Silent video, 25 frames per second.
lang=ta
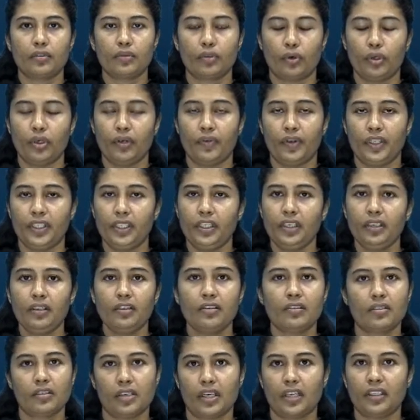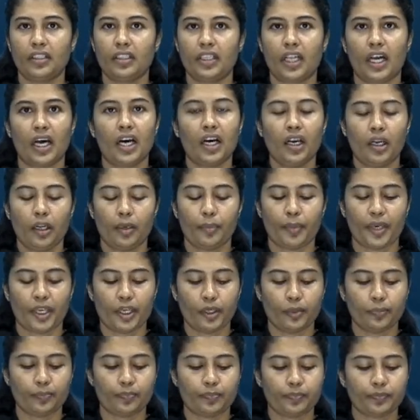சொல்லுவது சிறந்ததாக
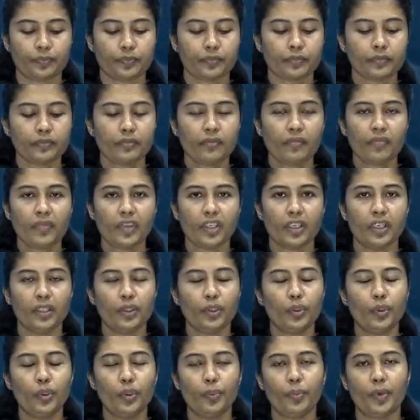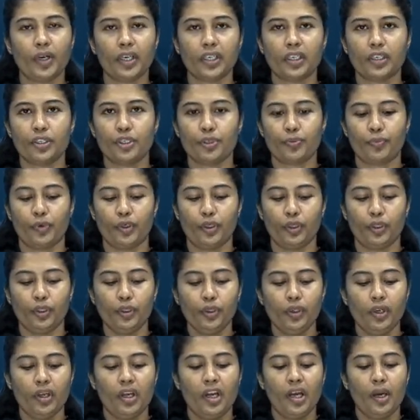அமையும் அத்தோடு பார்க்கின்ற பொழுது
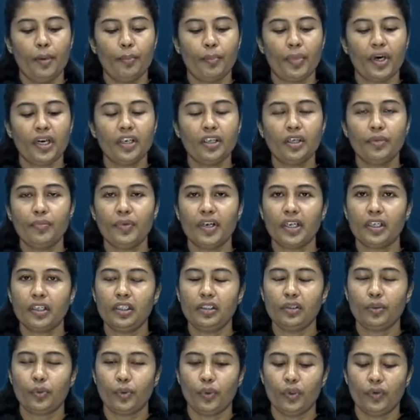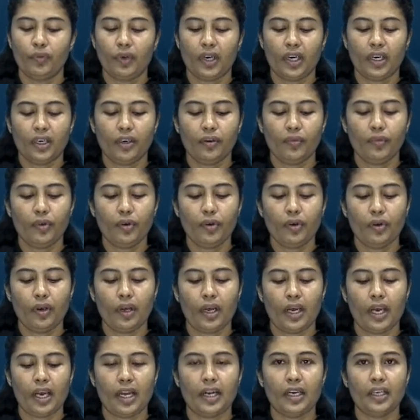பங்கு மக்கள் குழுவாகவோ
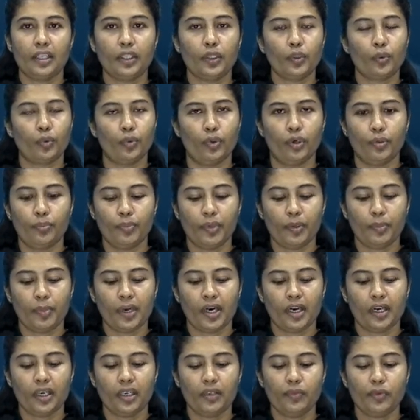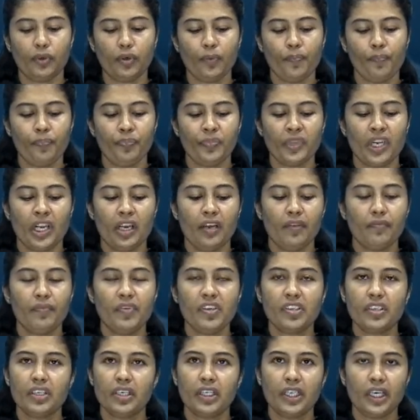அல்லது குடும்பமாகவோ
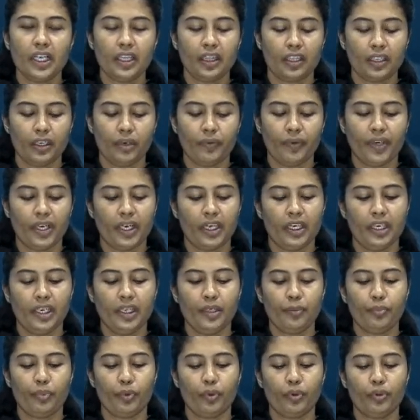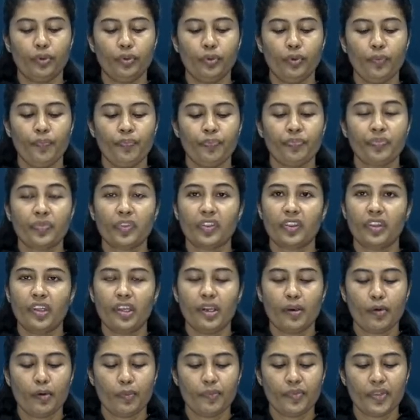விசேட தேவைகளின் போது
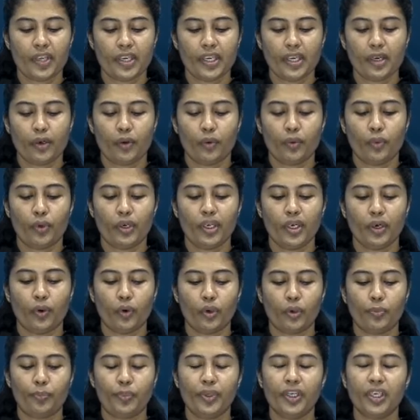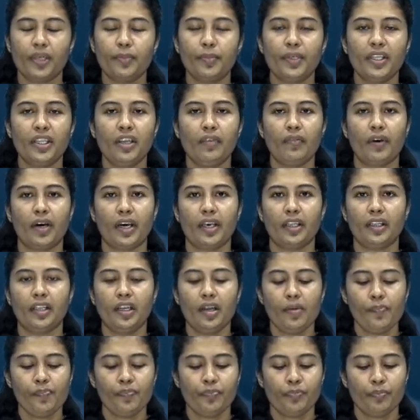தினமும் செய்யக்கூடிய ஒரு பெருமதி வாய்ந்த
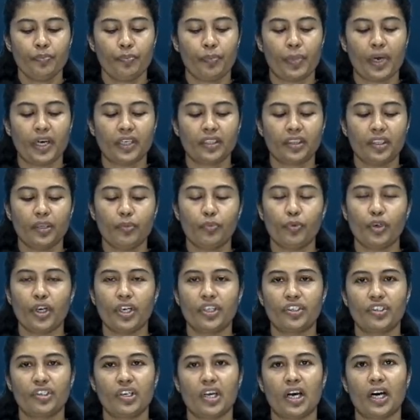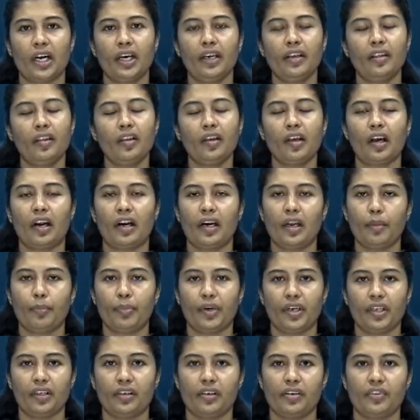பக்தி முயற்சியாக இது
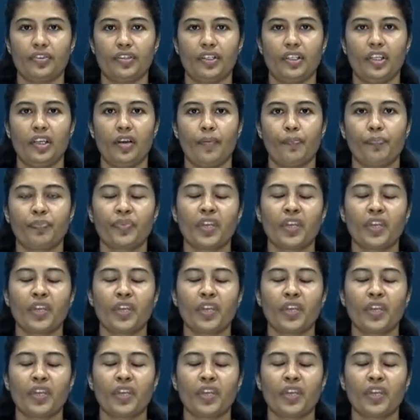காணப்படுகின்றது